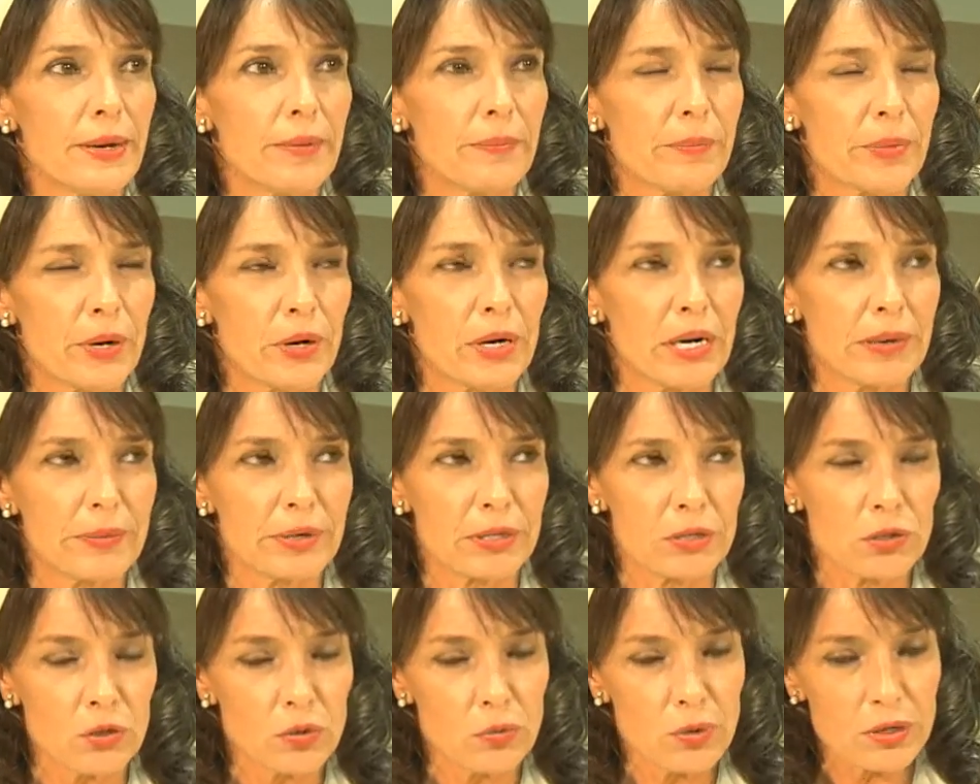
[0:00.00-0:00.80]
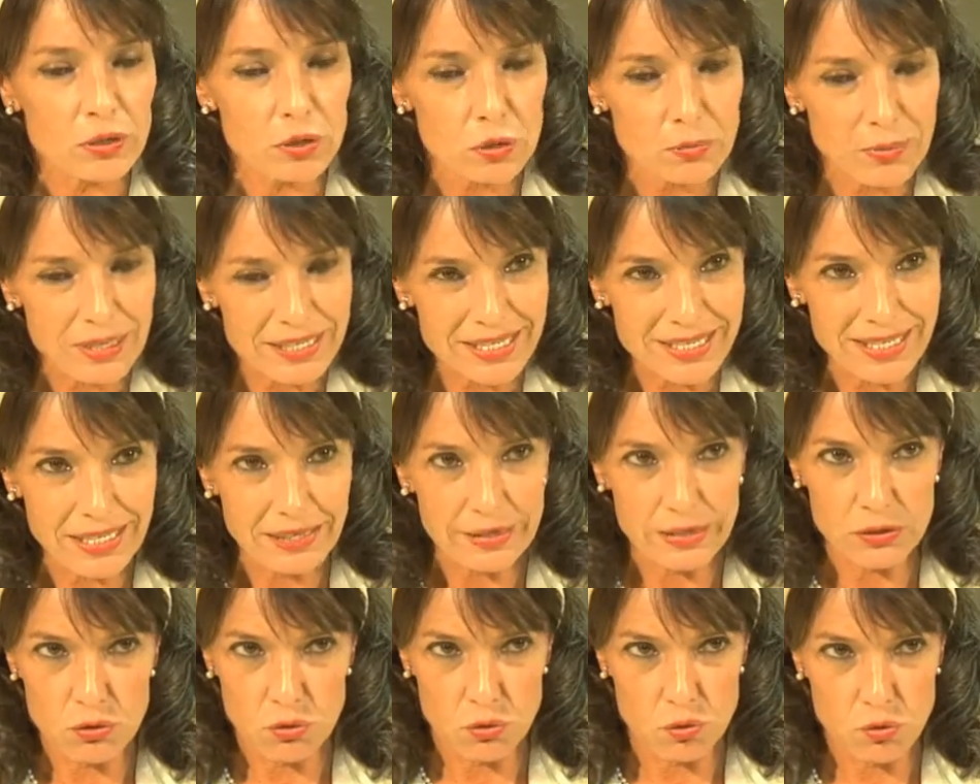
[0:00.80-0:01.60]
pero la versión no ha hecho más que
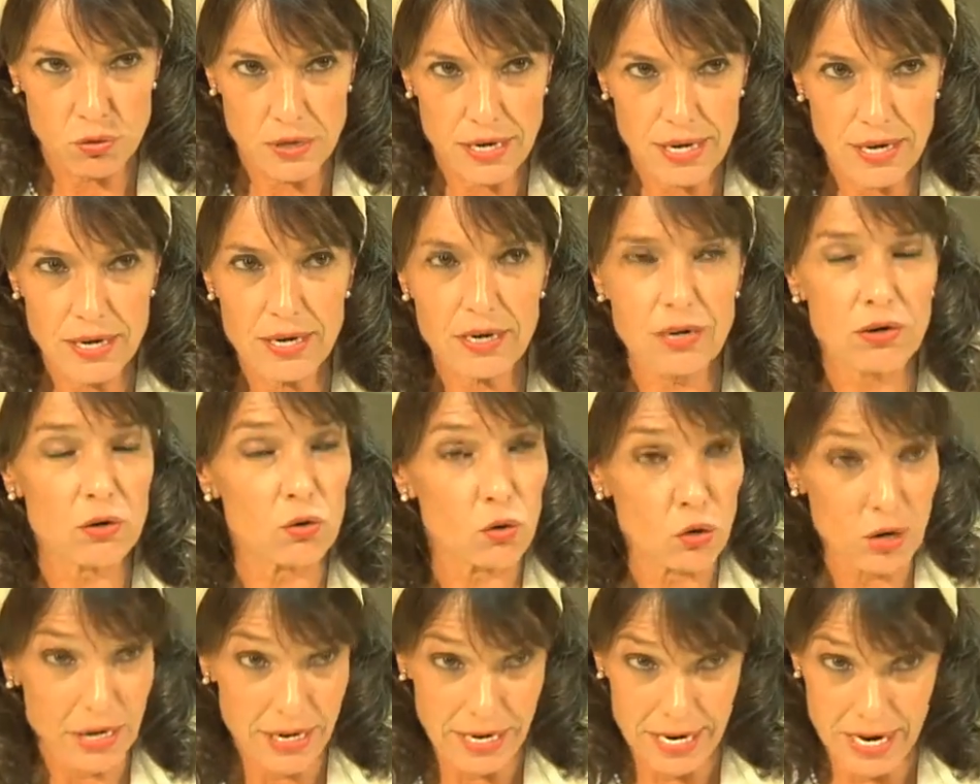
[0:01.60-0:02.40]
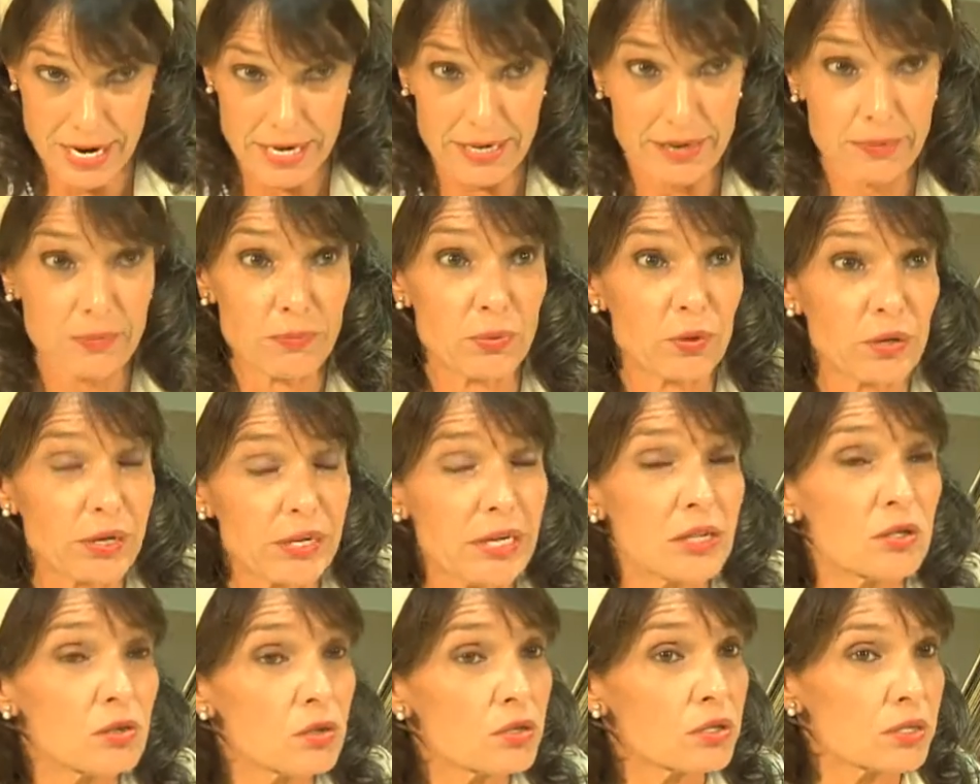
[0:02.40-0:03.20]
desnudar lo que hay, porque
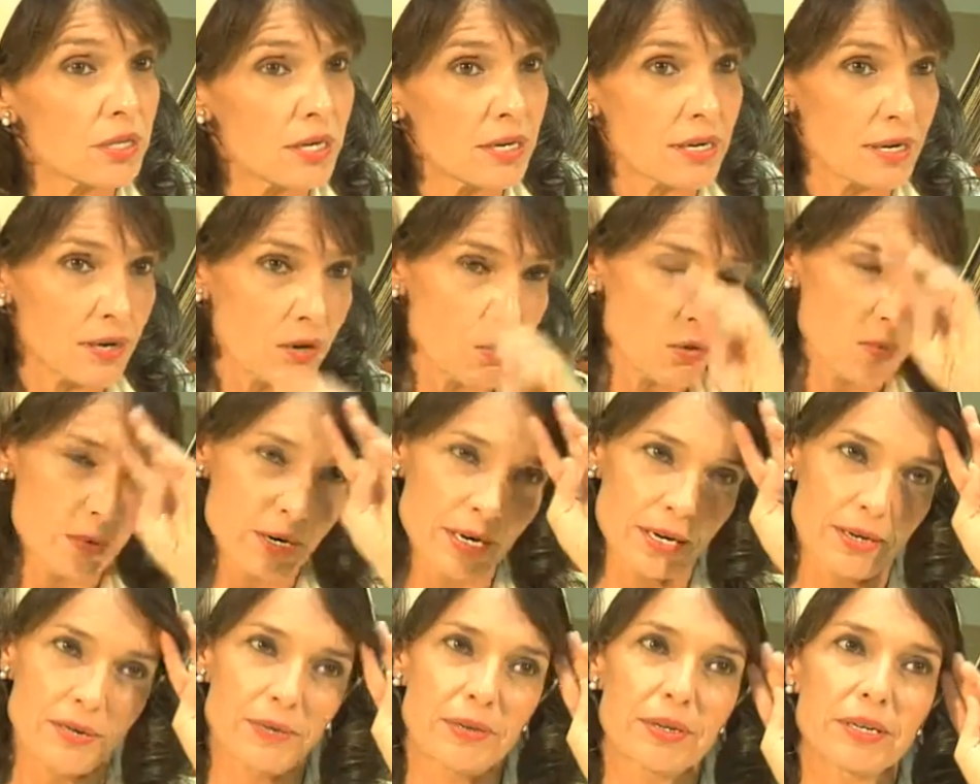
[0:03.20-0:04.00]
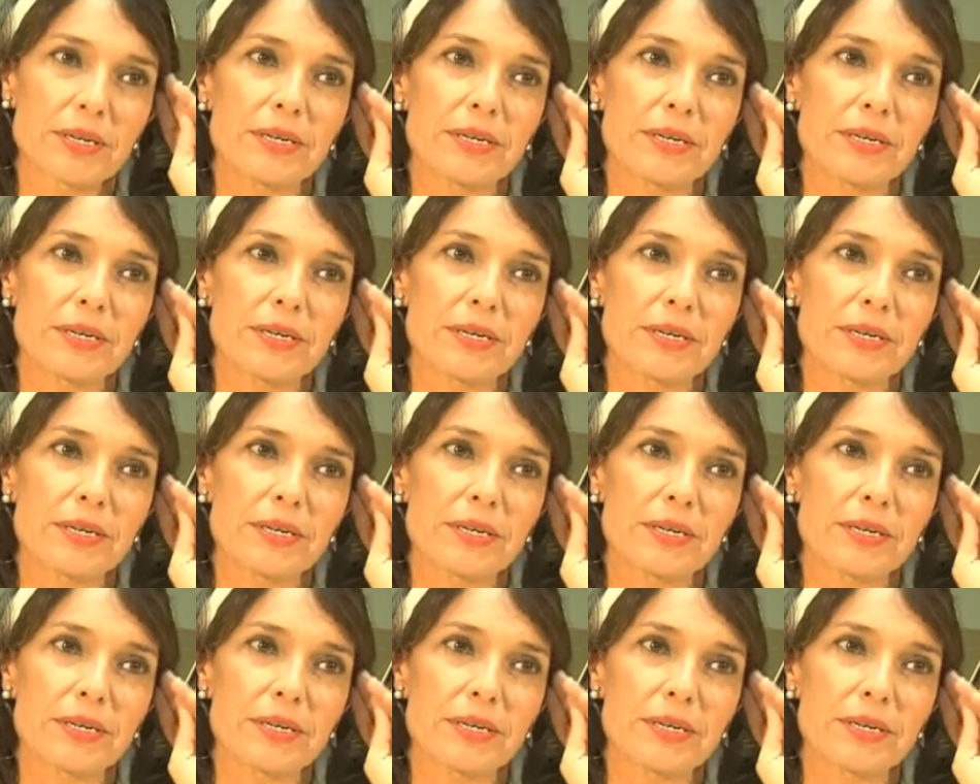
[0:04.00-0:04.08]
eso está en la obra.